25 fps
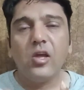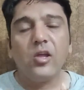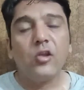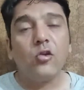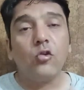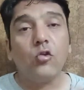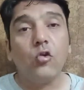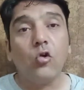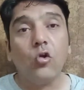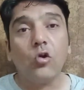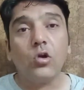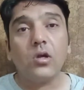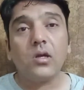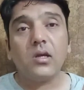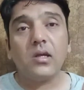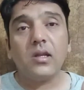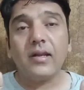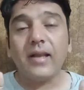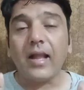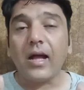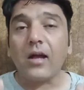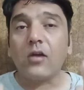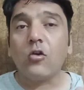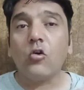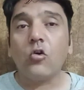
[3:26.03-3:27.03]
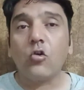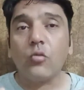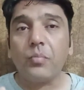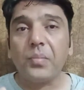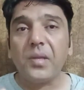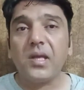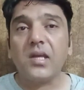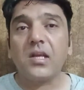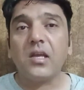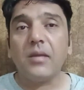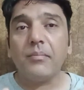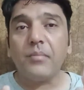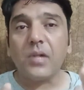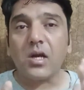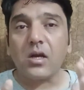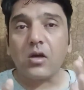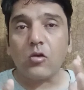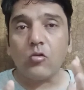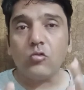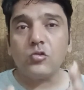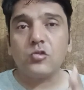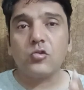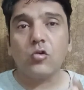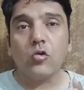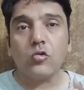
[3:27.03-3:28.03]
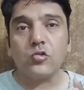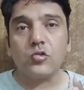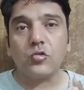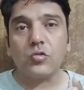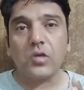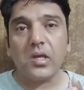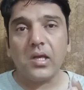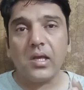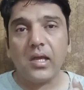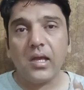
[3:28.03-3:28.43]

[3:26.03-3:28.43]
लोग लाखों रुपए के मकरूज हो चुके